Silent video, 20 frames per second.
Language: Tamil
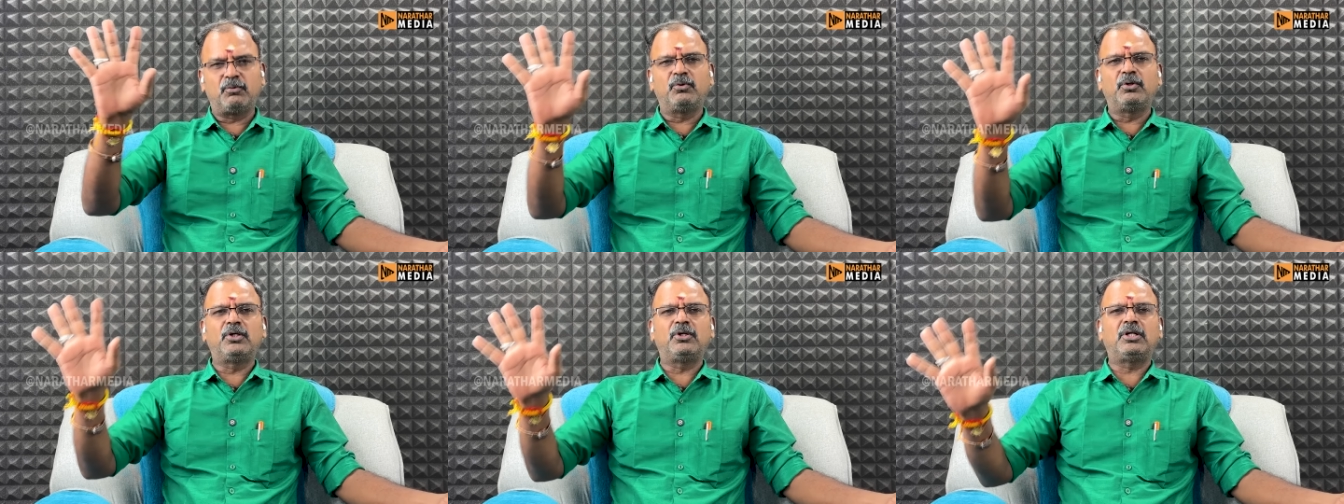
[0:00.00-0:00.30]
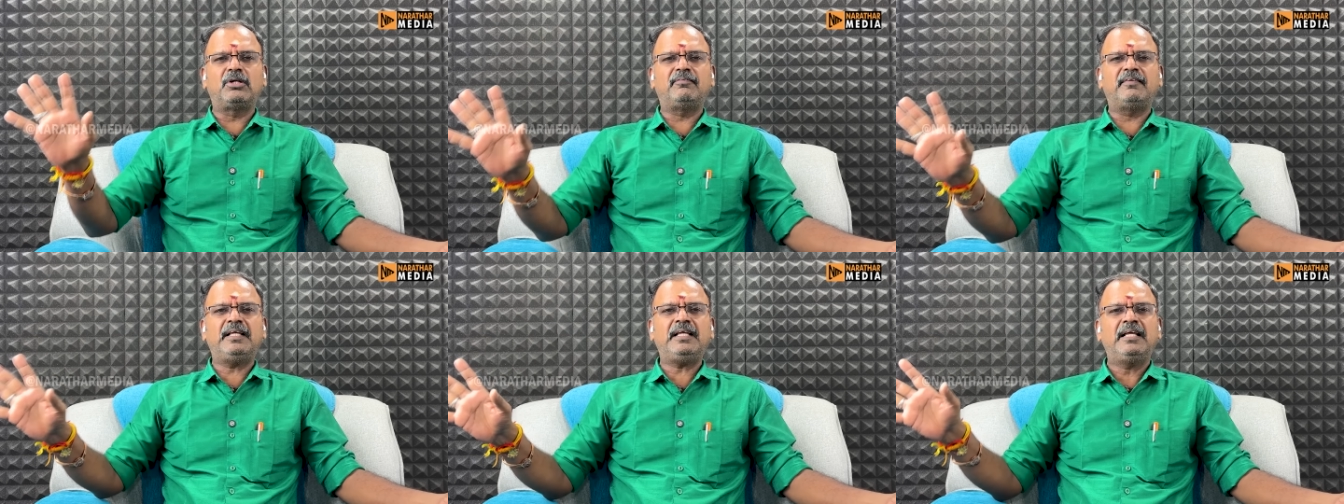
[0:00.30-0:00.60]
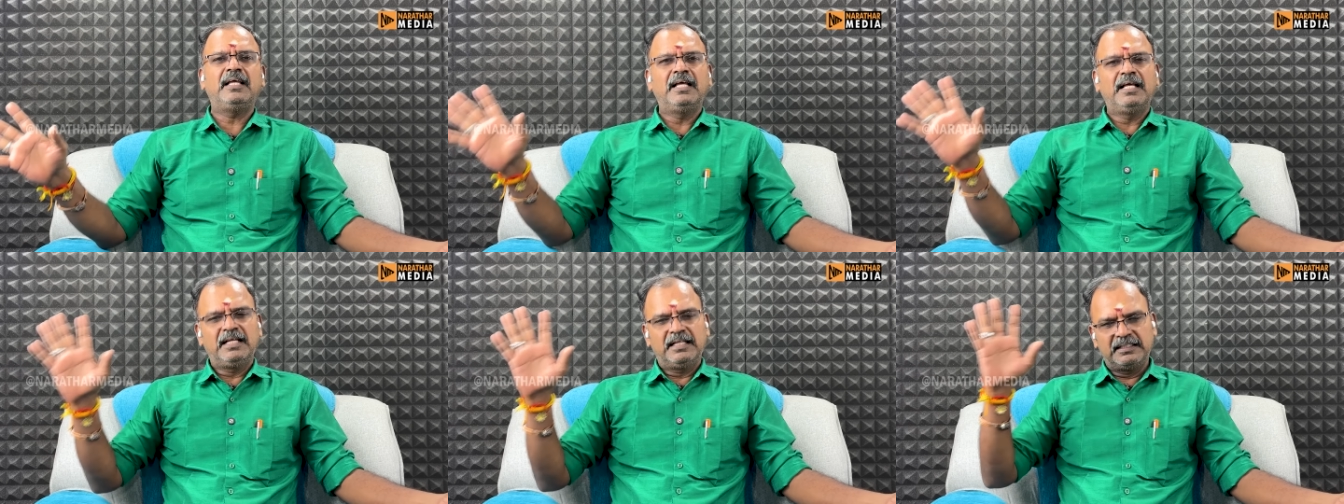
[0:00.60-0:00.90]
ஊடுருவி
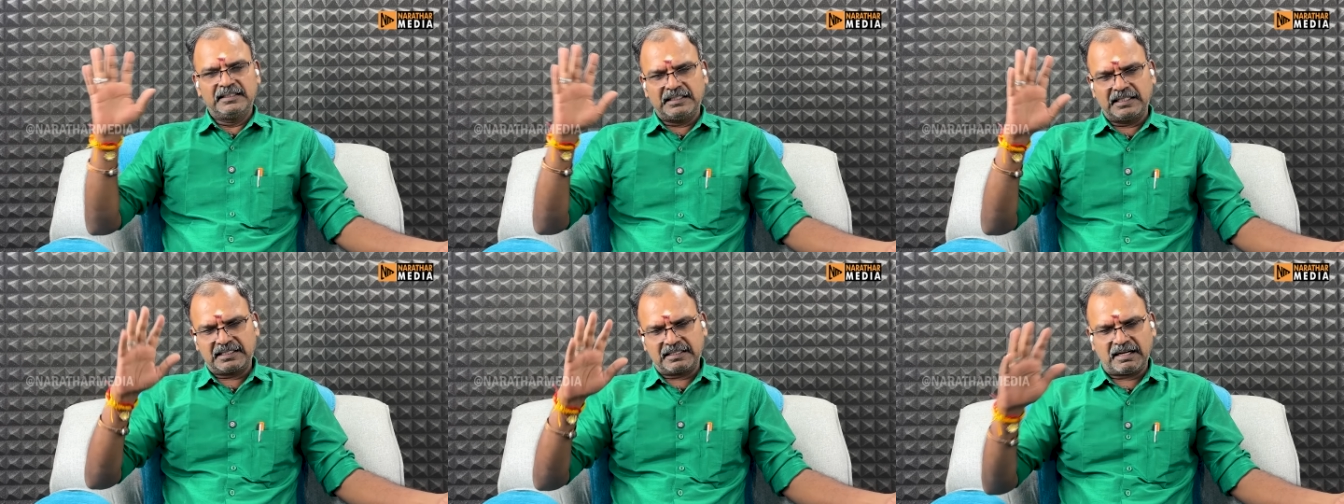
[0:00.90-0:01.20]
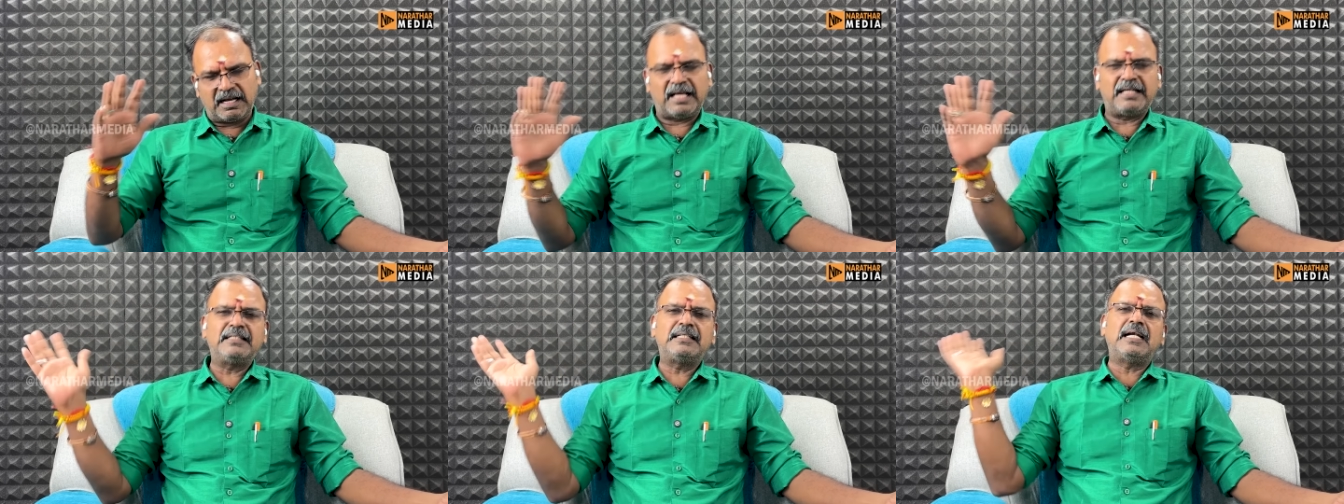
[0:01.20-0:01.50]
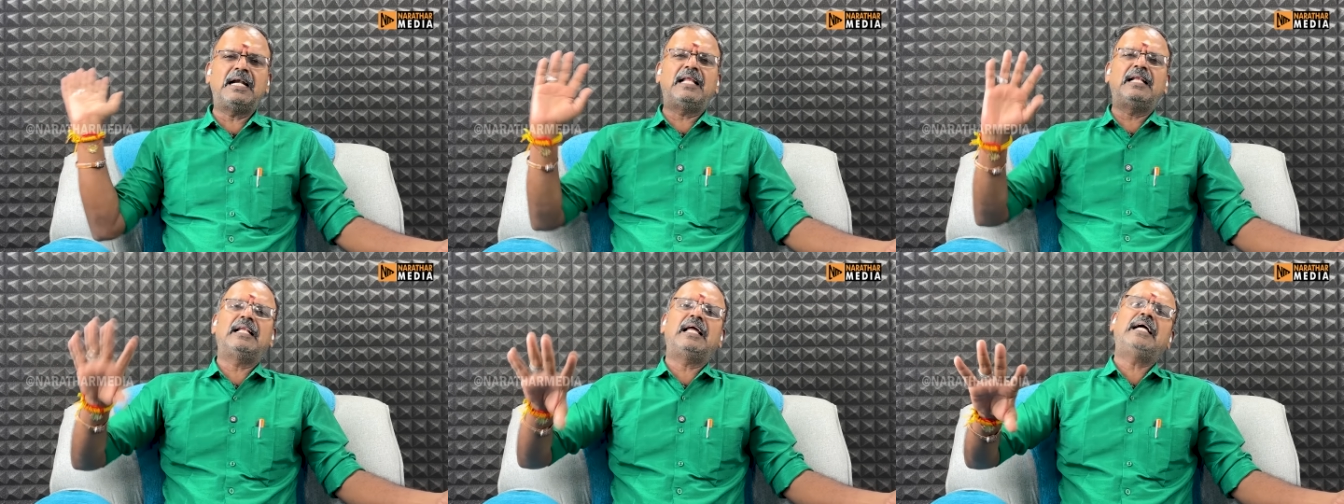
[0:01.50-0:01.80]
இந்த
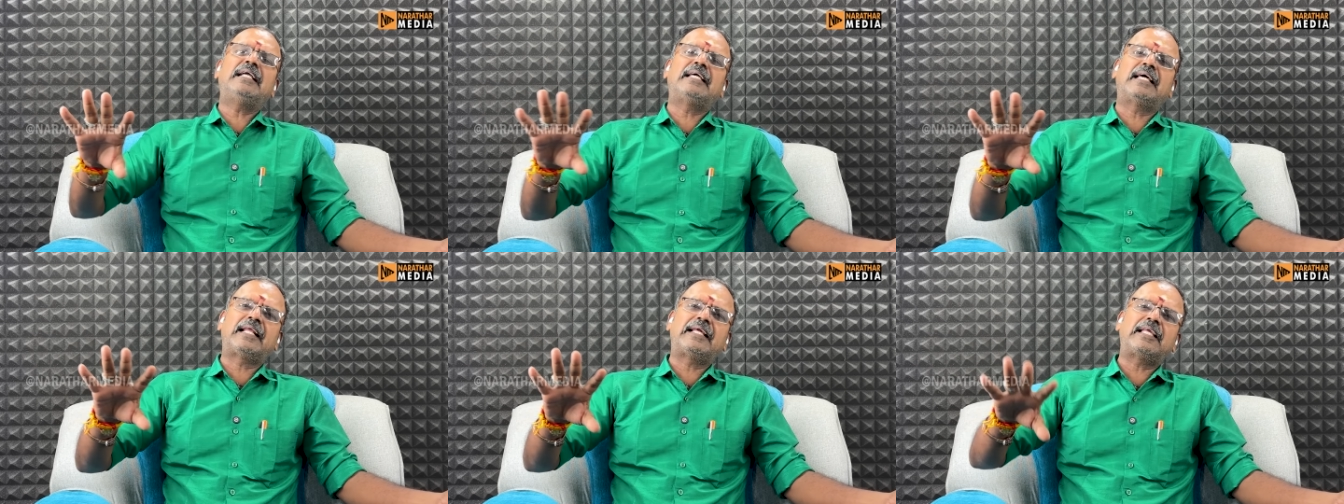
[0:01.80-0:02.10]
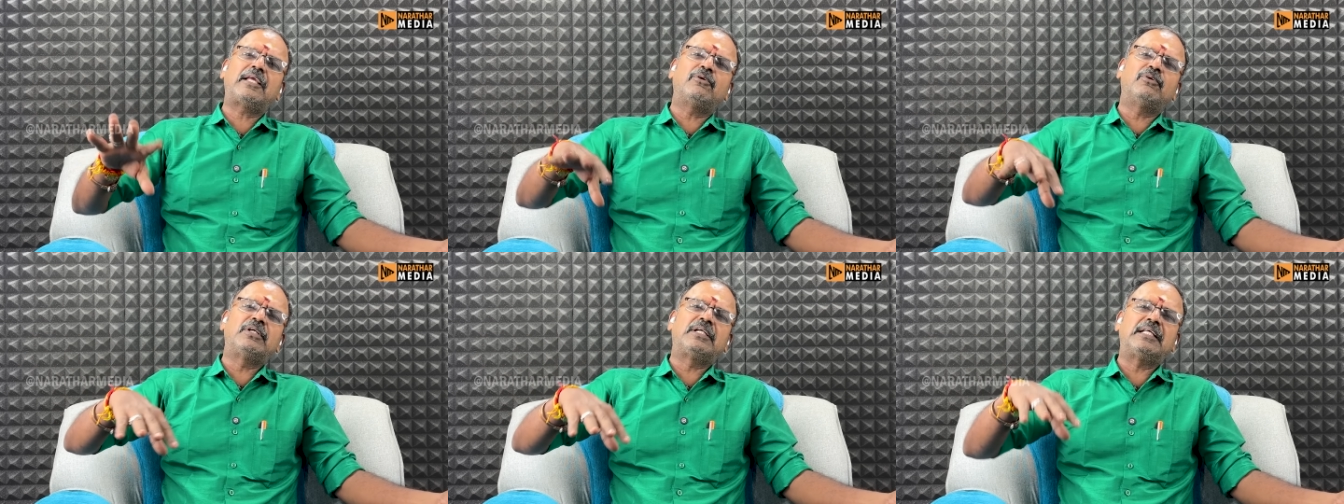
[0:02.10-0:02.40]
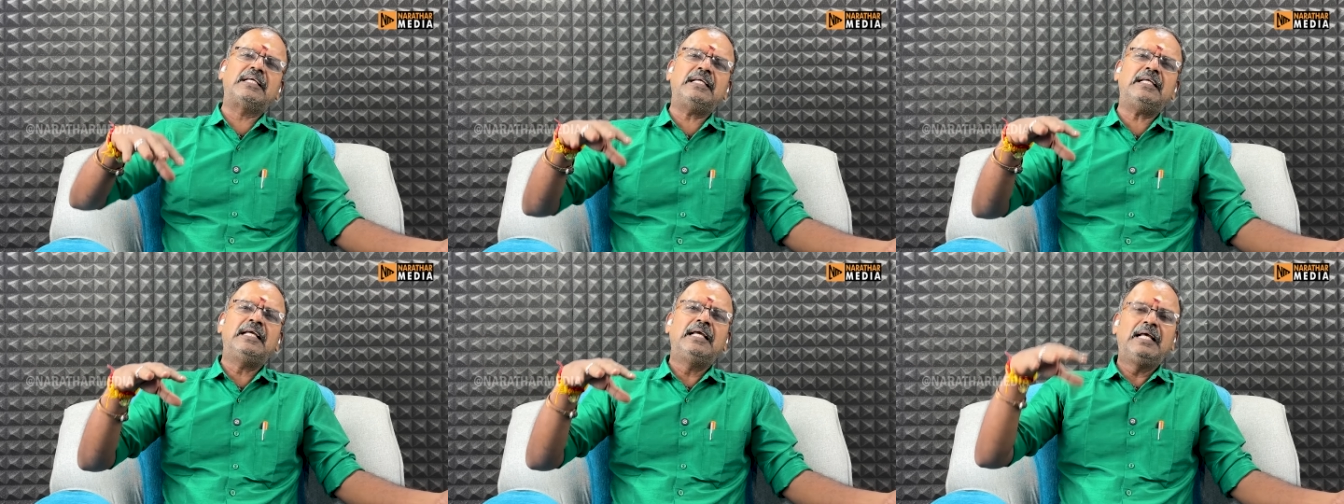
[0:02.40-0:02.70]
கான்களெல்லாம் இறக்கி
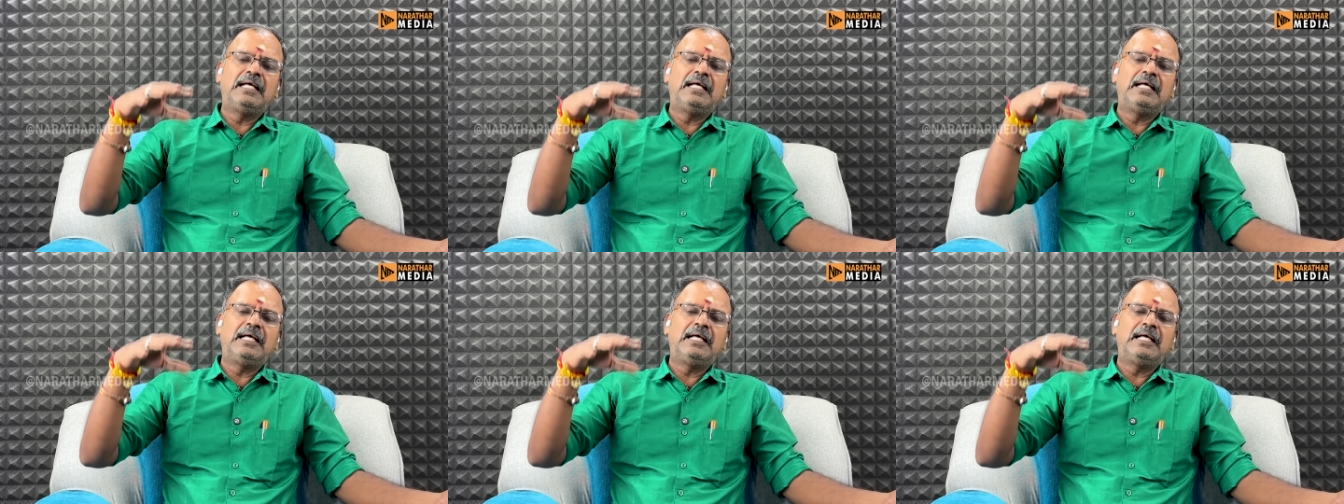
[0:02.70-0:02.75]
விட்டு